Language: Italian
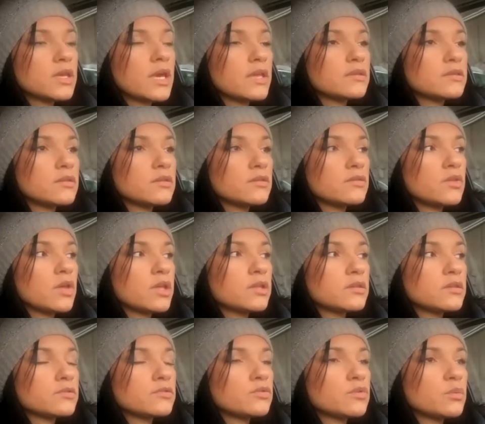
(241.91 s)
niente
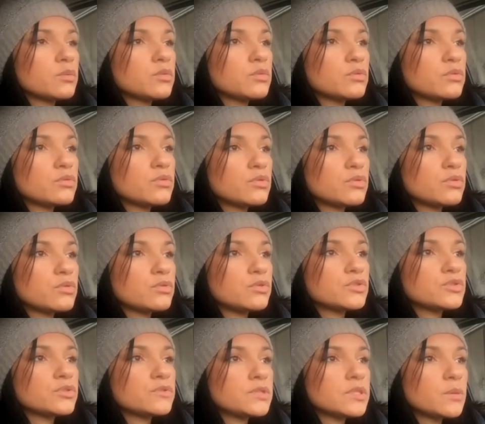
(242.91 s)
gente, a sto punto
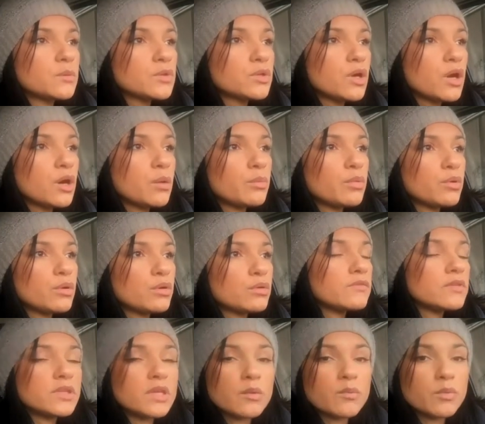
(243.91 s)
ci vediamo dopo,
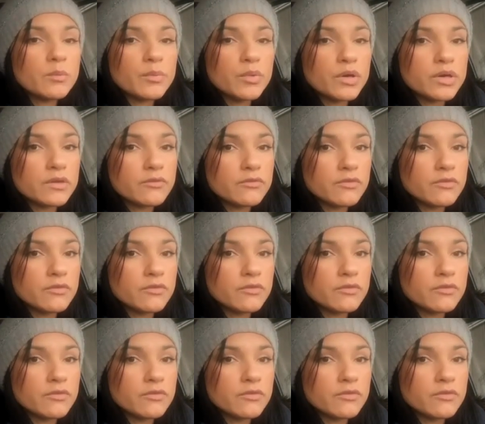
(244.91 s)
vediamo un po' che